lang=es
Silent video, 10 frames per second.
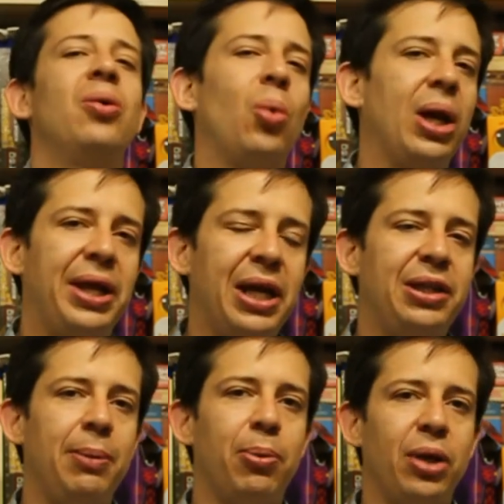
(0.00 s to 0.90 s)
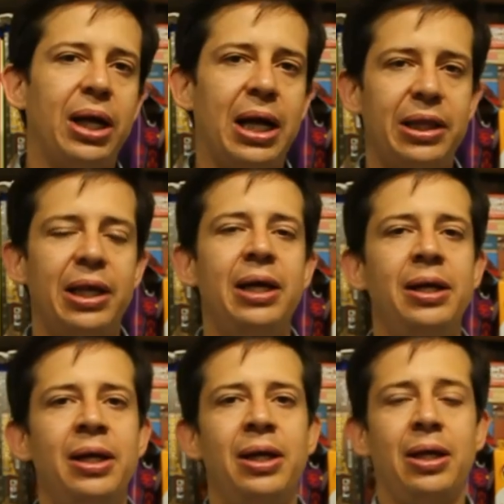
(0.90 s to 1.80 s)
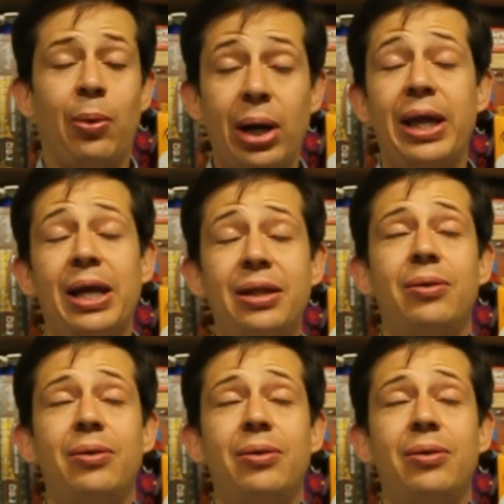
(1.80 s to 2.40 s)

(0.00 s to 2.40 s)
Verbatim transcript: cualquier tipo de carta, cualquier,